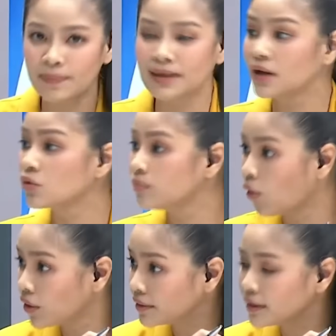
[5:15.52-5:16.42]
ชรกรุณพ
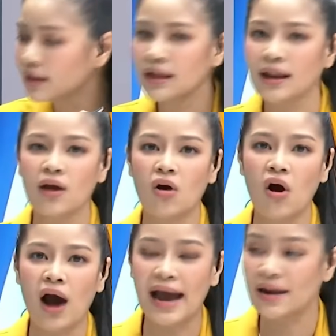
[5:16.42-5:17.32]
ลแล้วก็
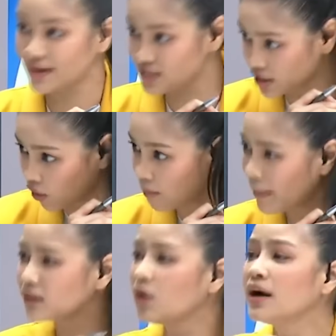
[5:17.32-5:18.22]
ไอรักชนกมั
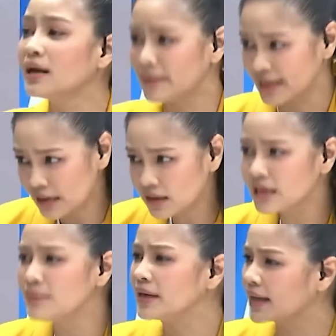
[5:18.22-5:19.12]
นก็เกิดประเด็นเรื่องนี้เหมือนกัน